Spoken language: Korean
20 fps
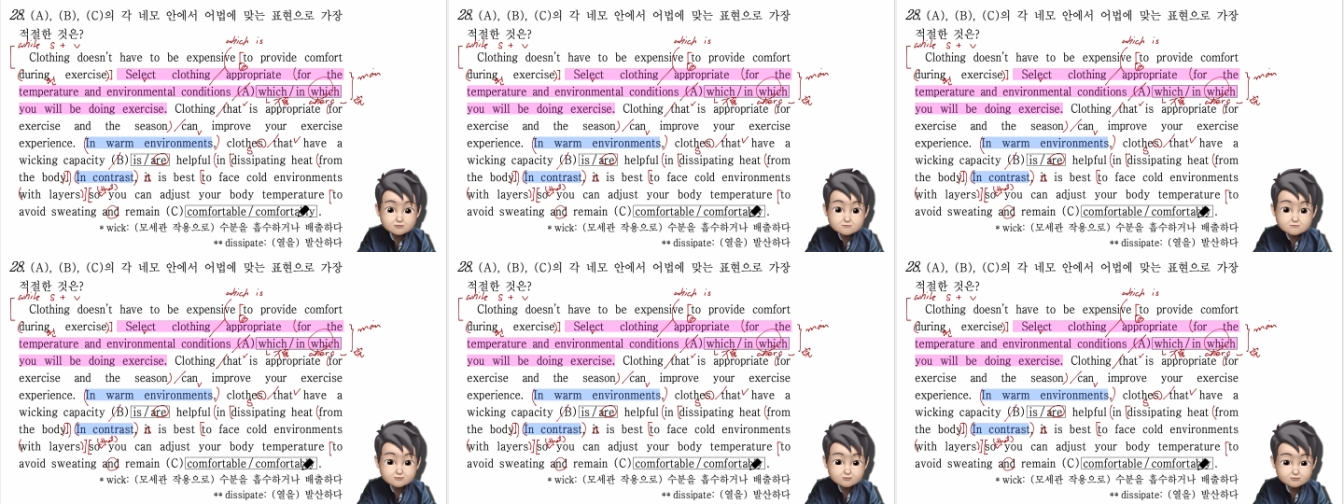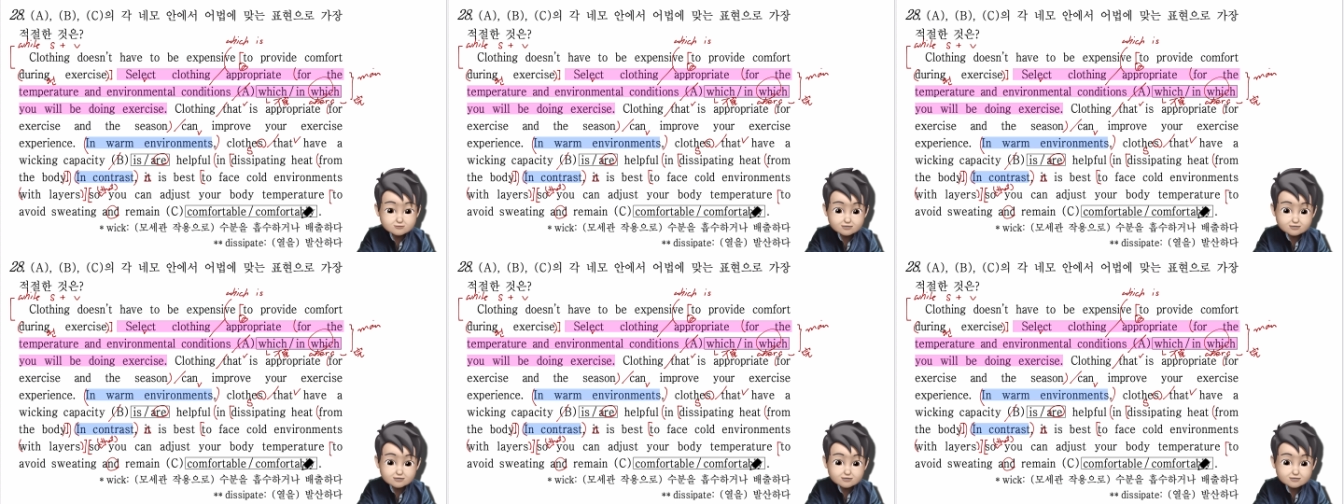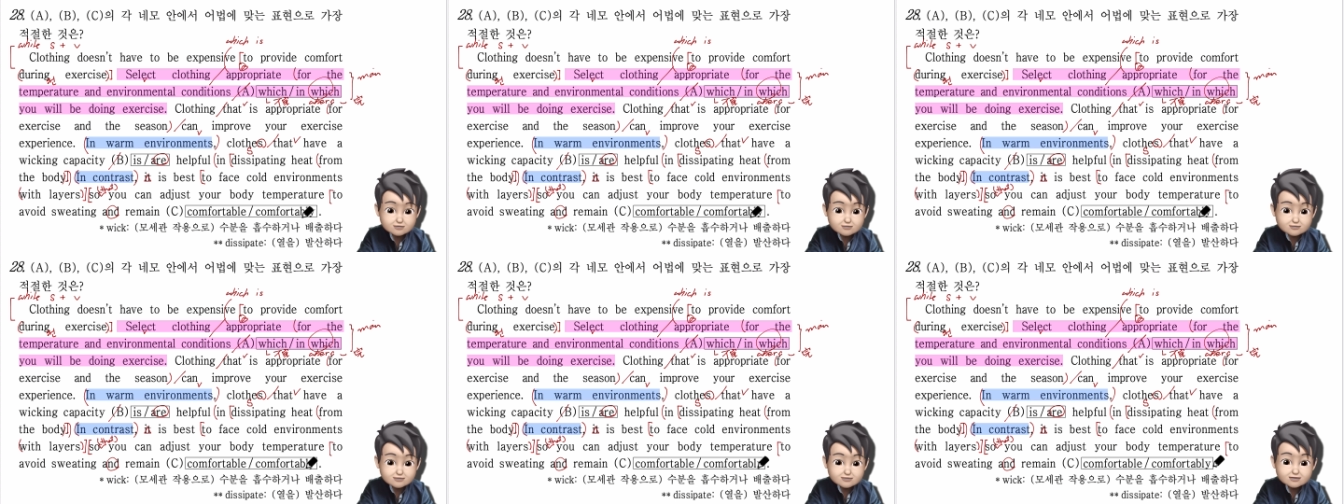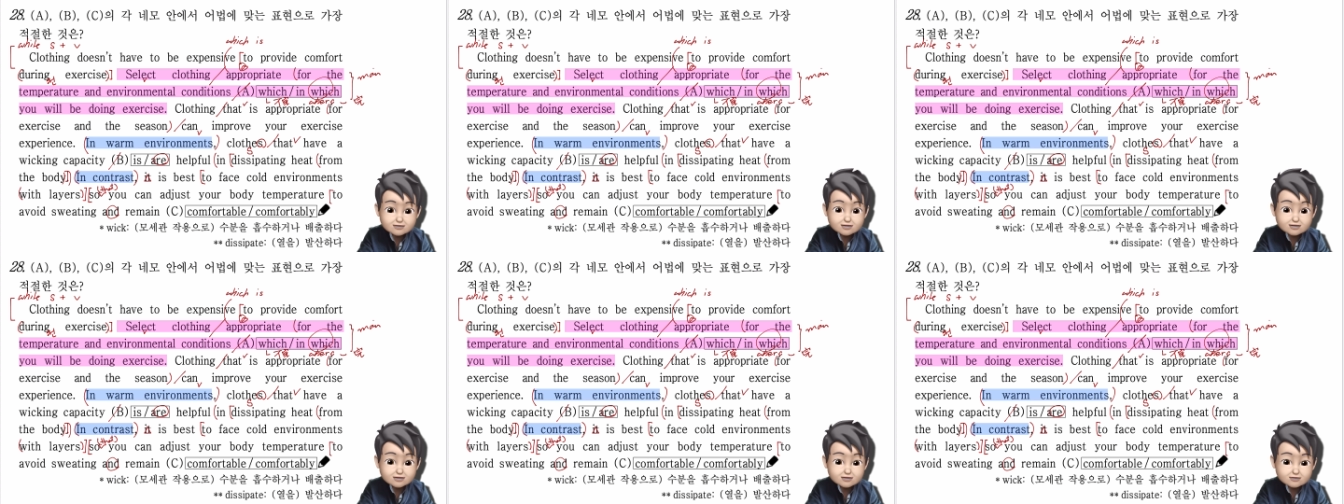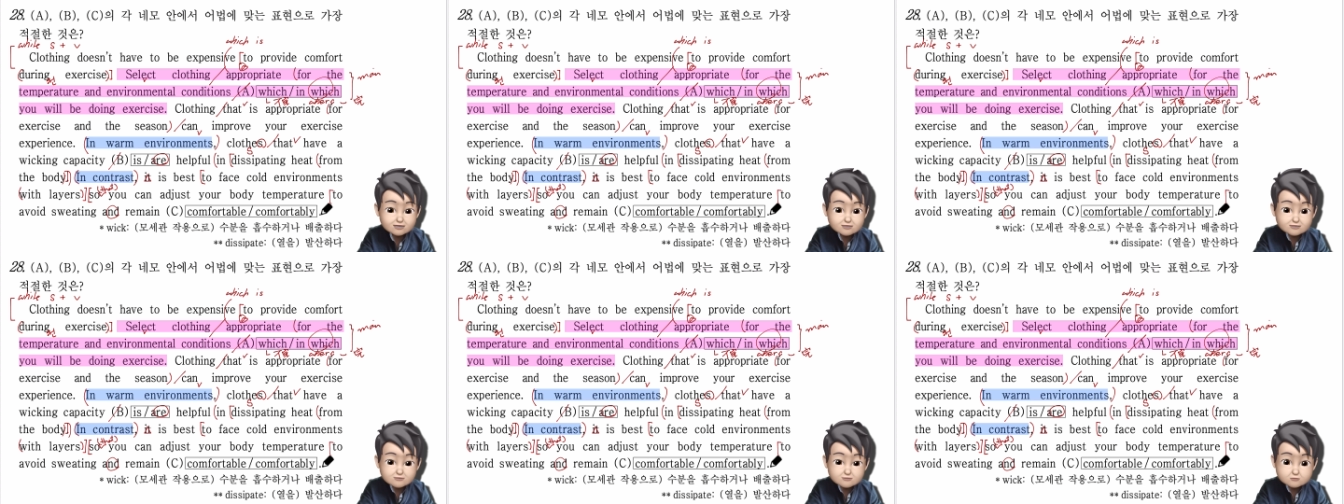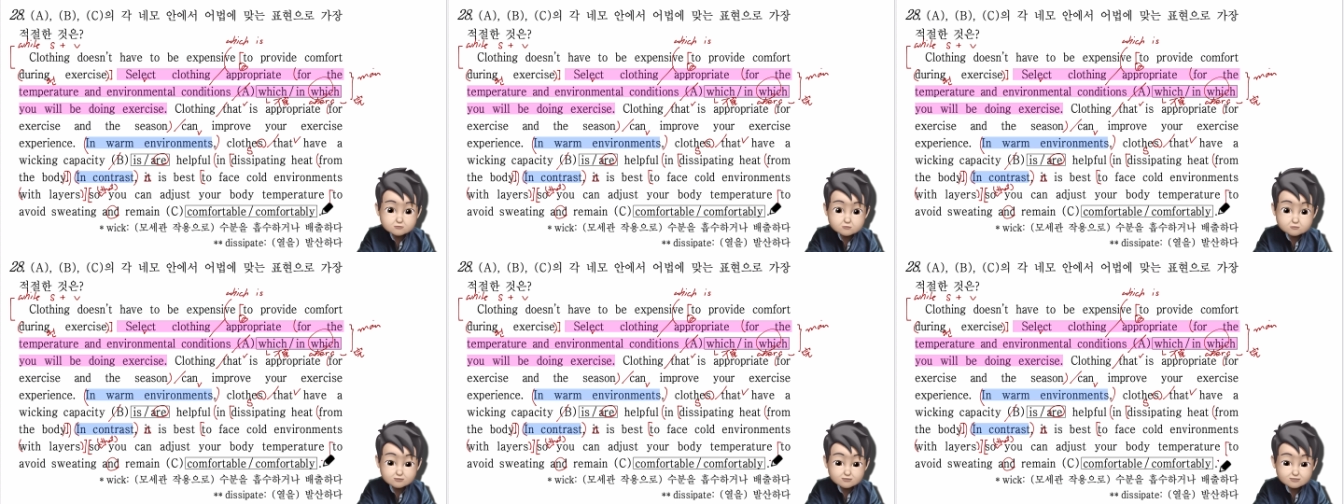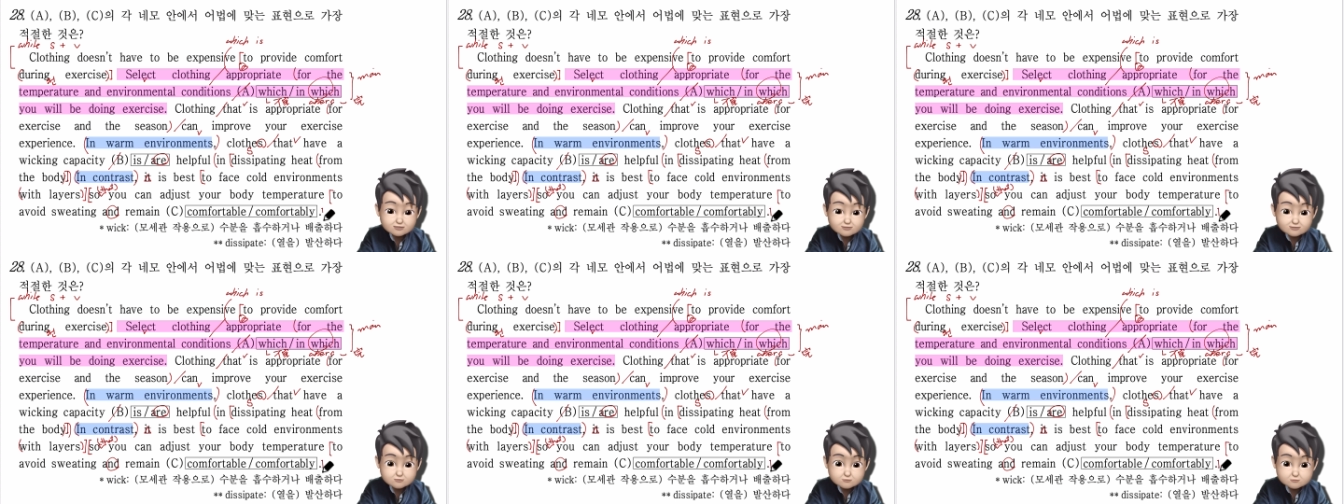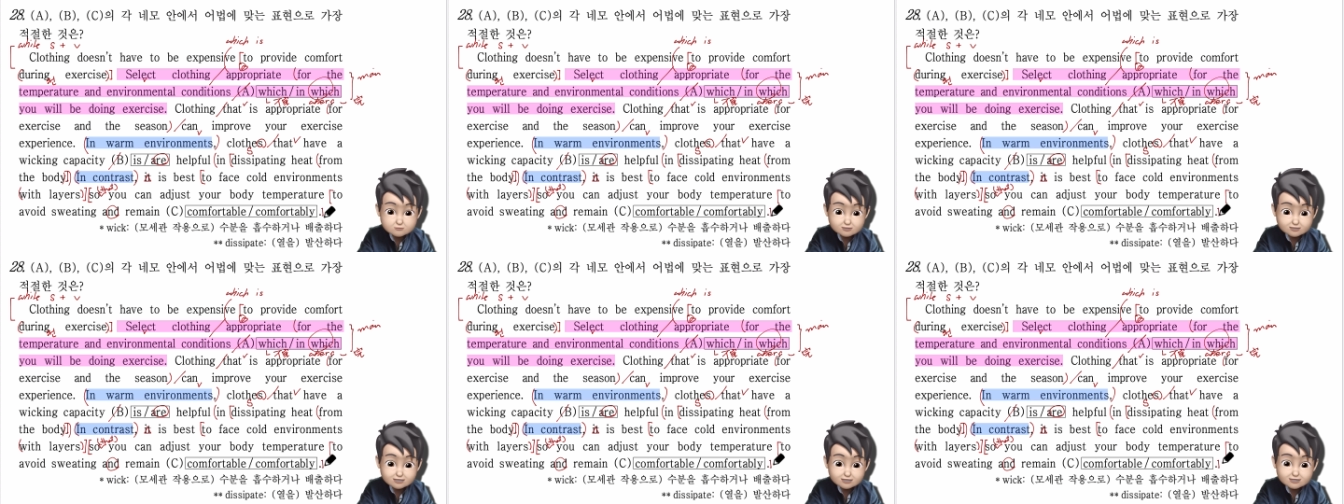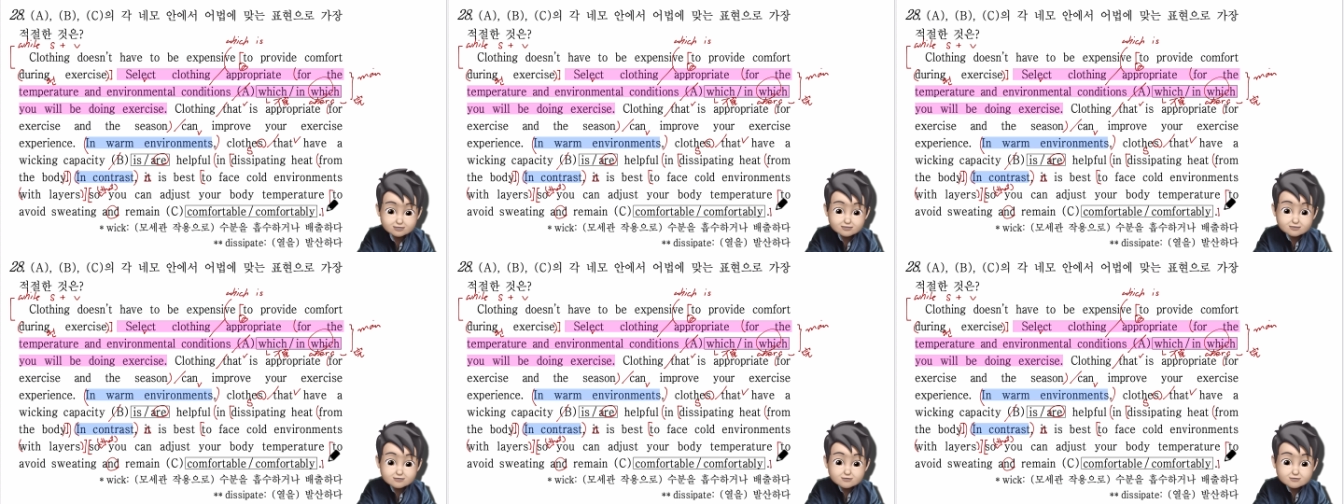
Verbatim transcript: 편안하게 유지하기 위해